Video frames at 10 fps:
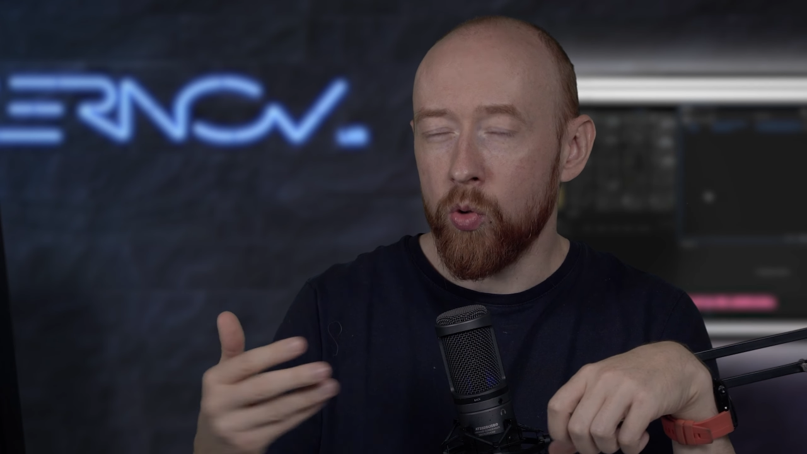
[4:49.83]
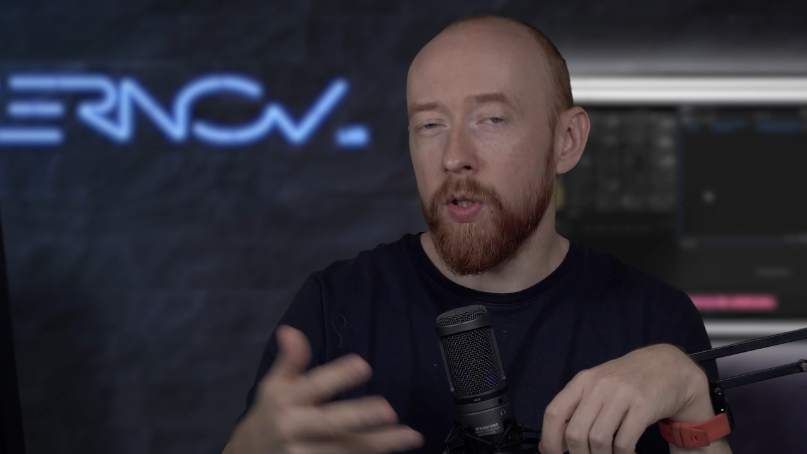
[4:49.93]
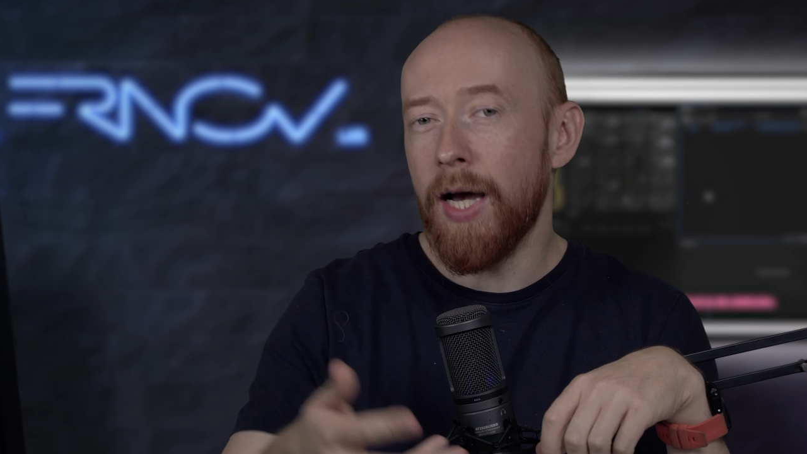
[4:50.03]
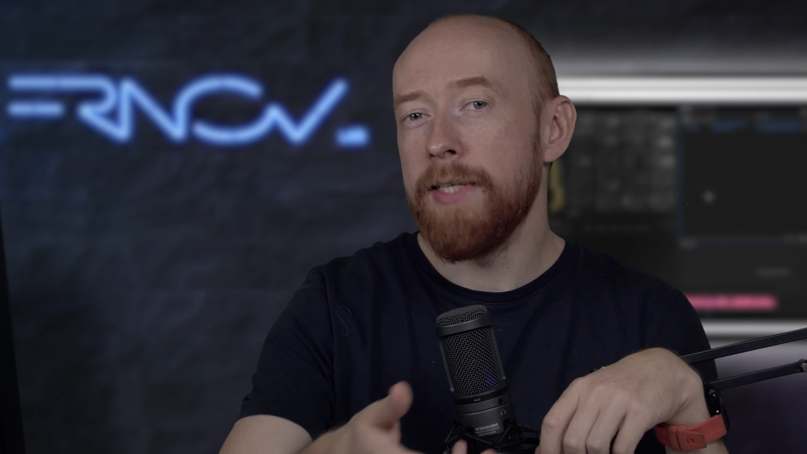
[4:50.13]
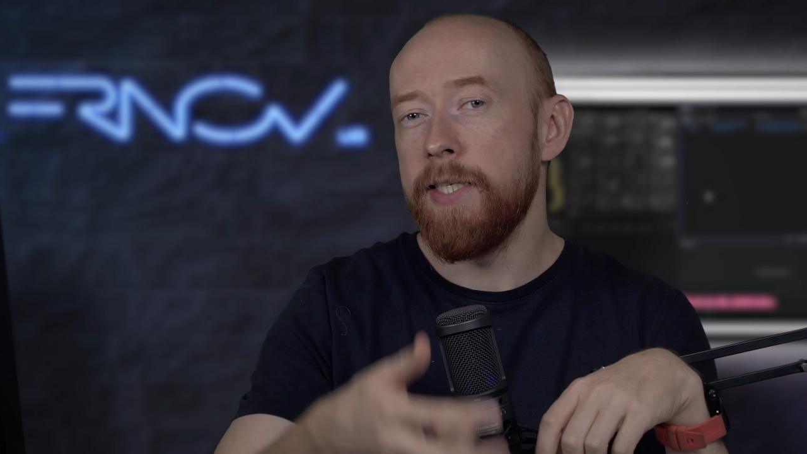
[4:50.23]
то
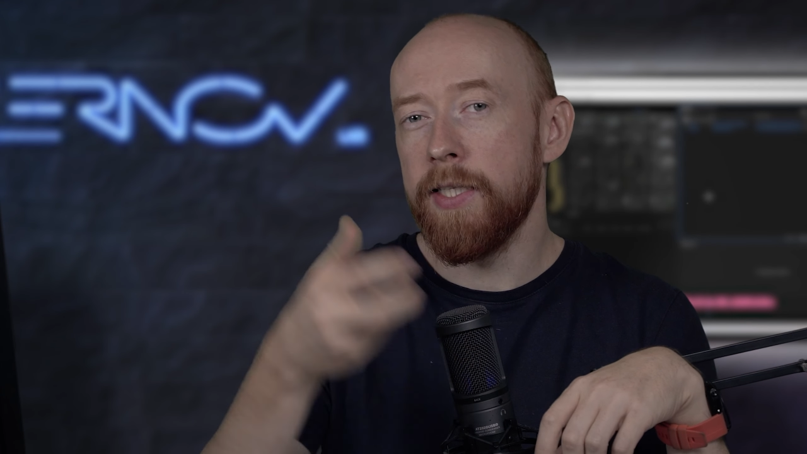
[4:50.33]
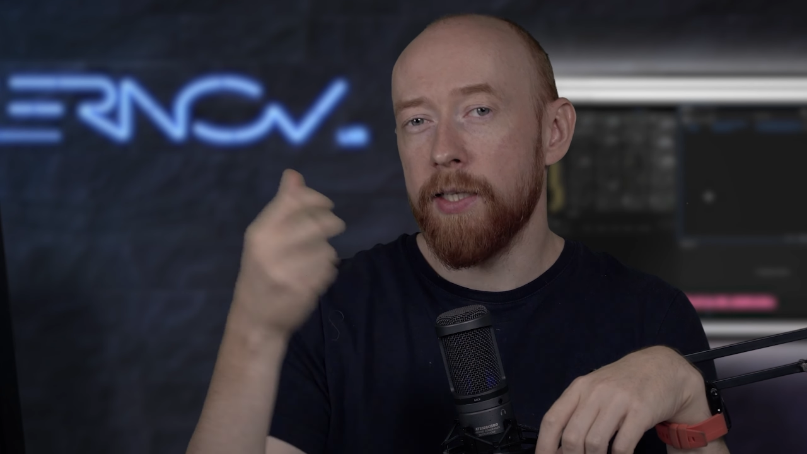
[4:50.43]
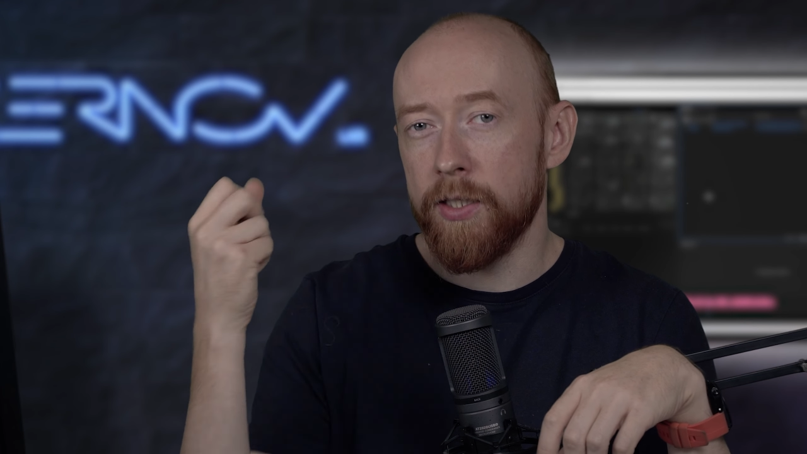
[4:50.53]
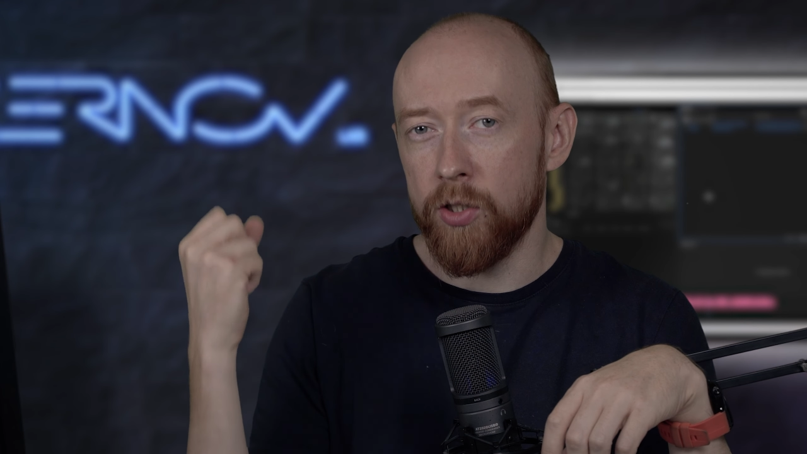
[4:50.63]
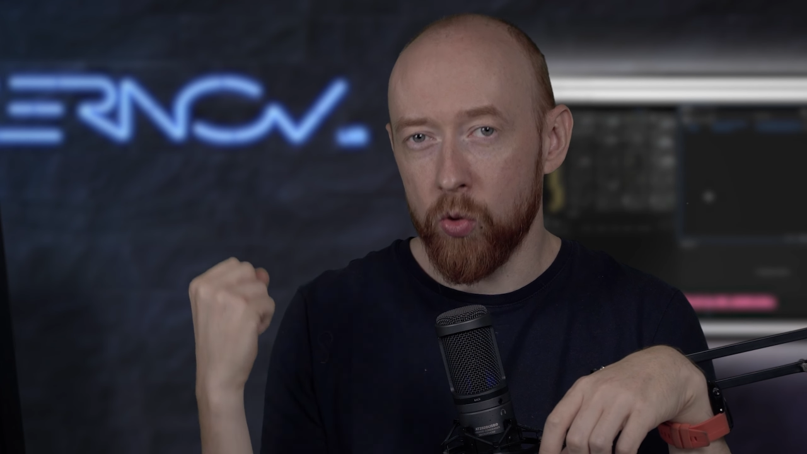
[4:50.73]
он один
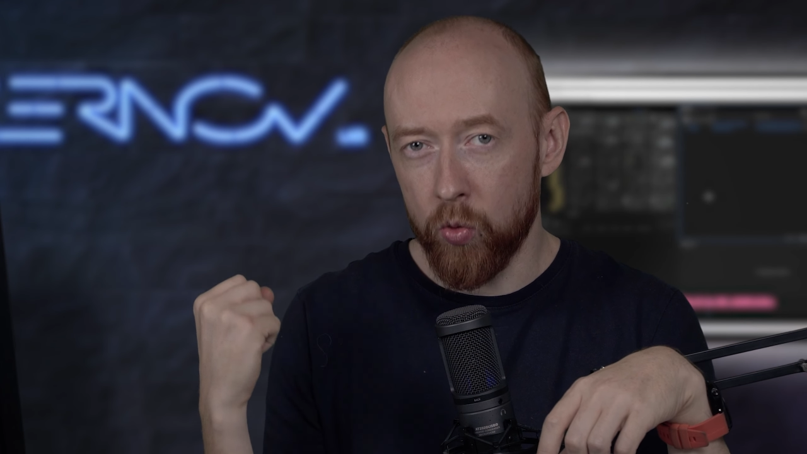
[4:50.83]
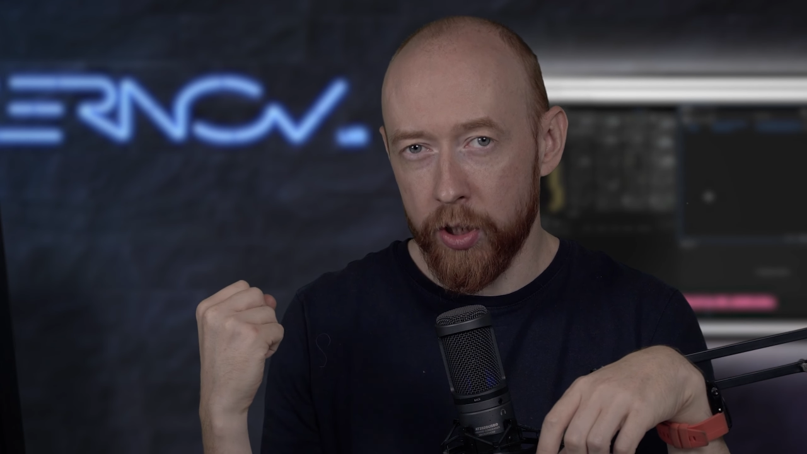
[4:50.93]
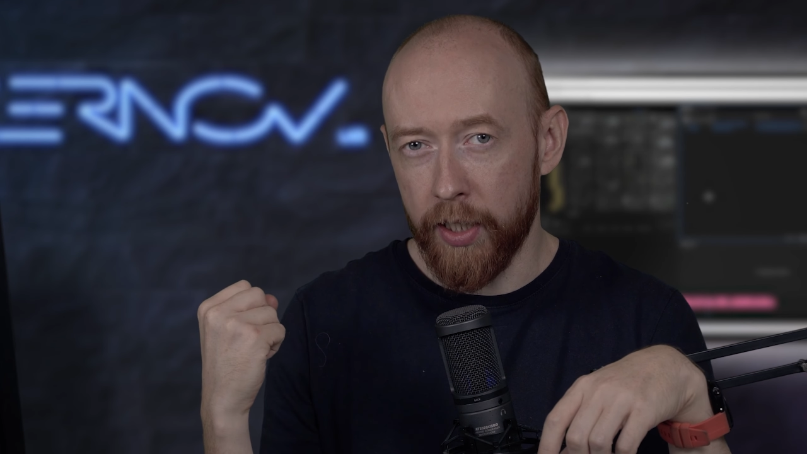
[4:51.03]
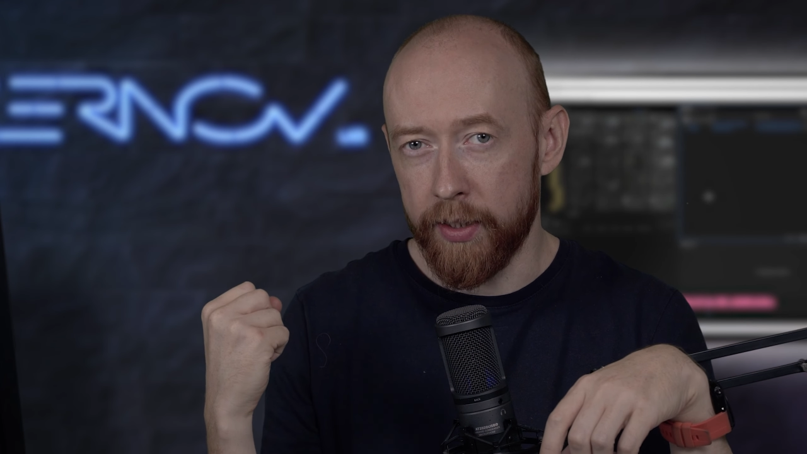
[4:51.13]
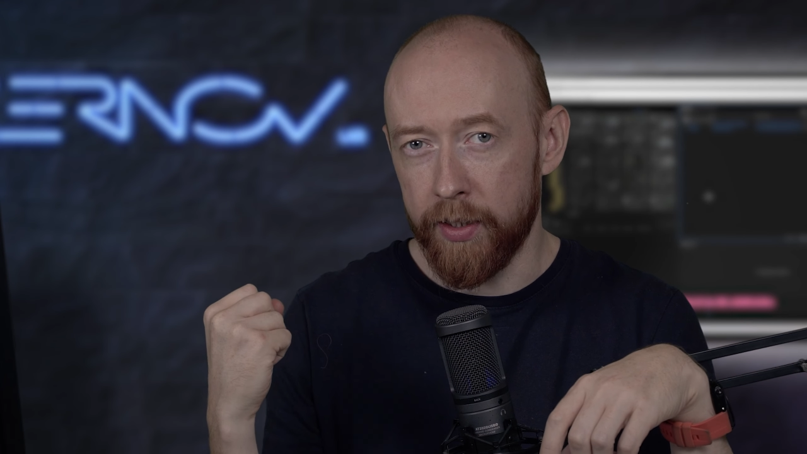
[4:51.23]
раз
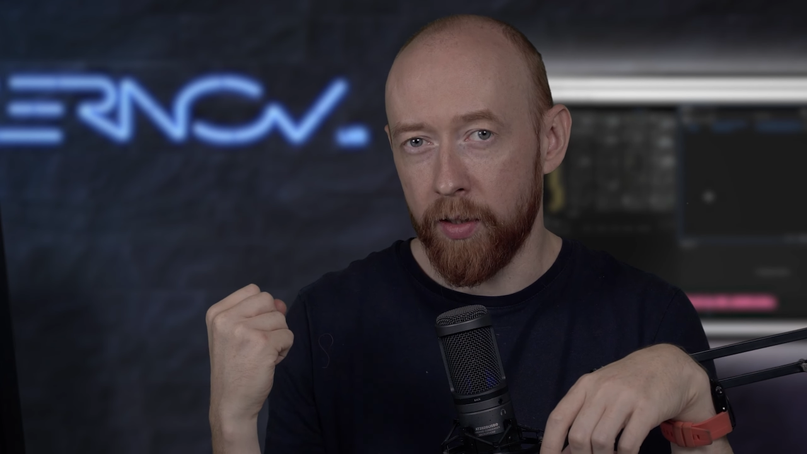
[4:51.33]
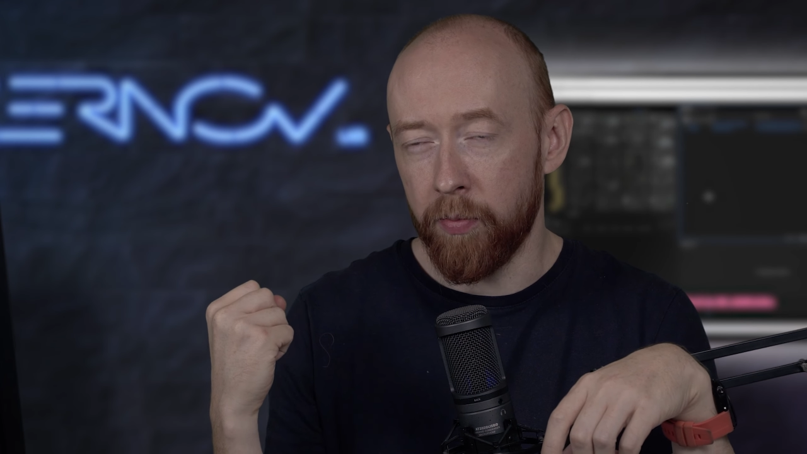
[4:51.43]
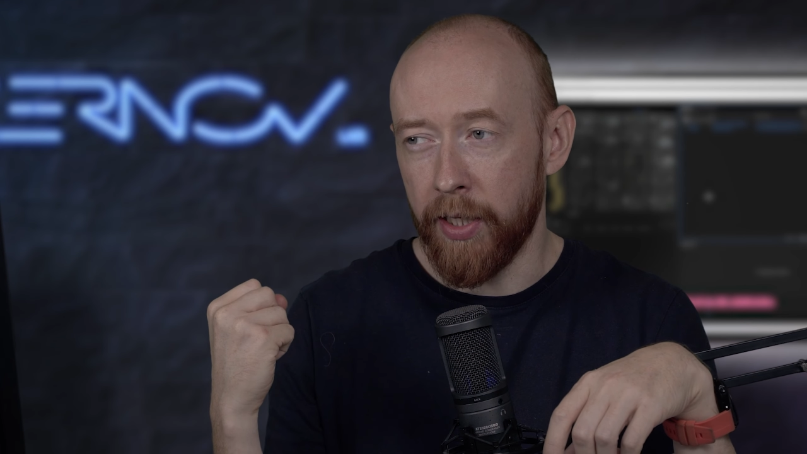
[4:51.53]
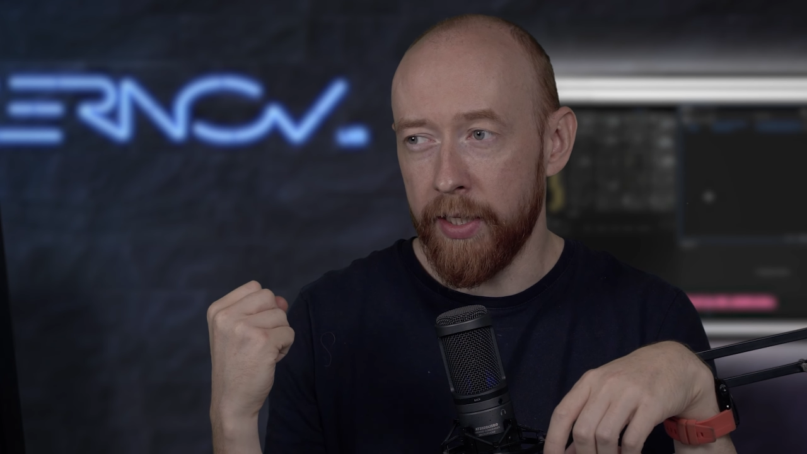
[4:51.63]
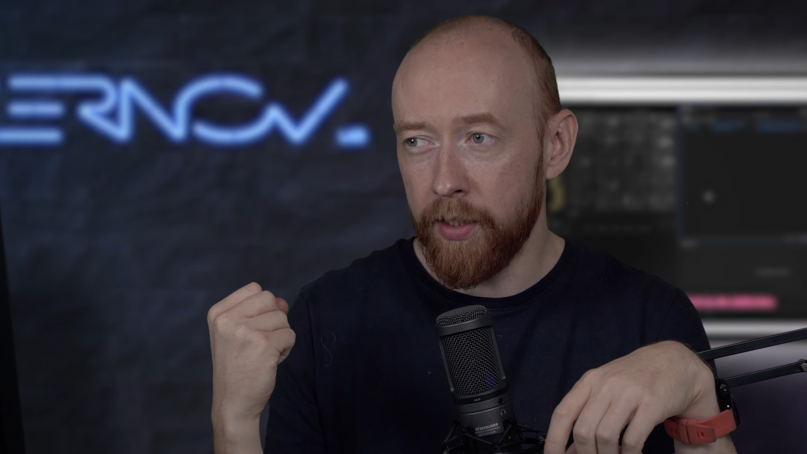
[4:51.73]
загружает
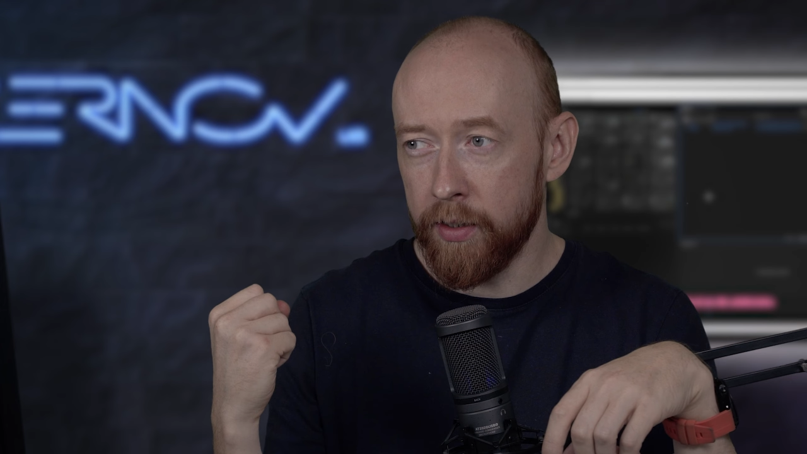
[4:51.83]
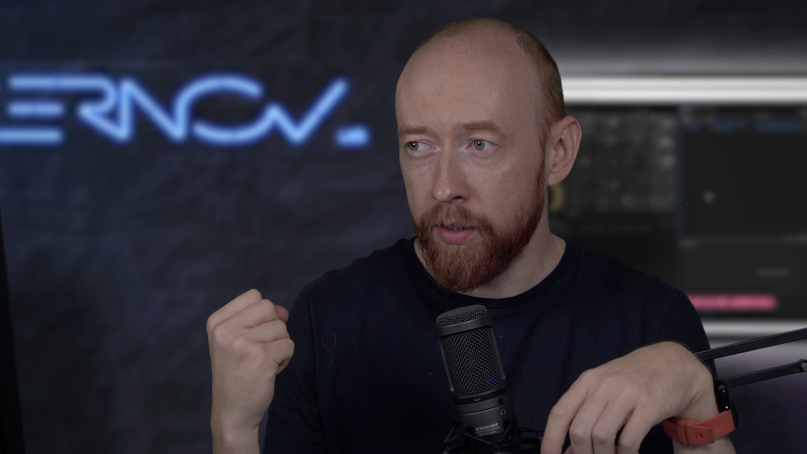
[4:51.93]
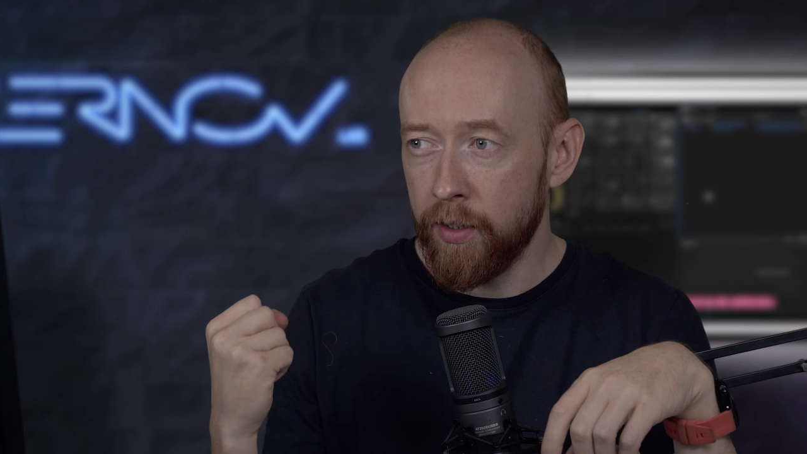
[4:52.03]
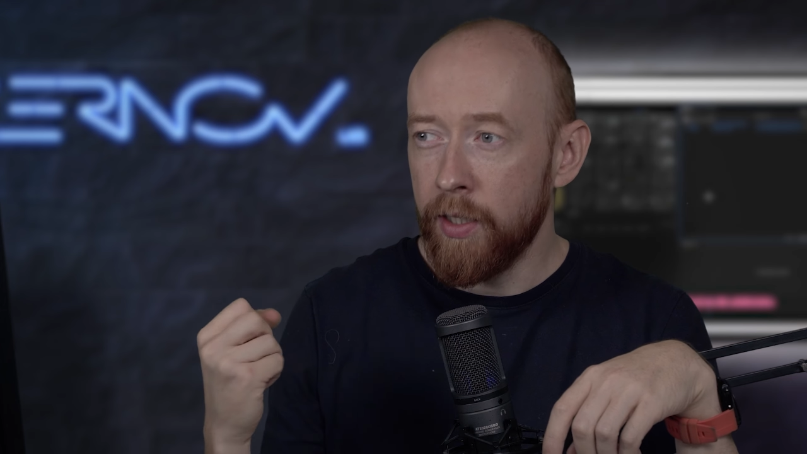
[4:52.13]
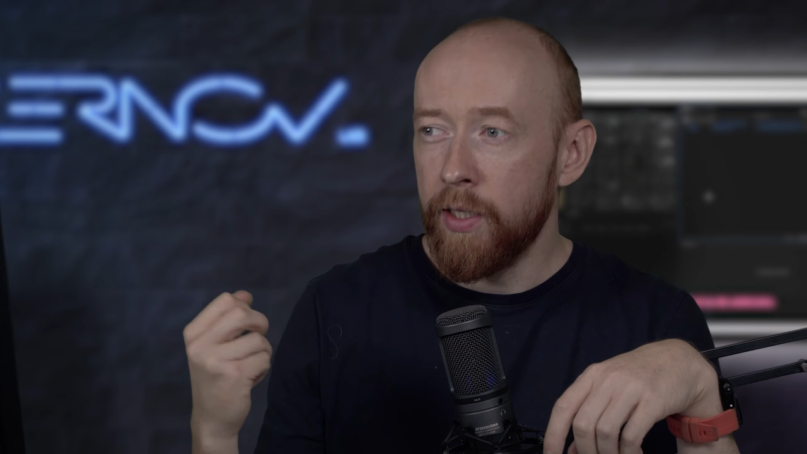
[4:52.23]
этот проект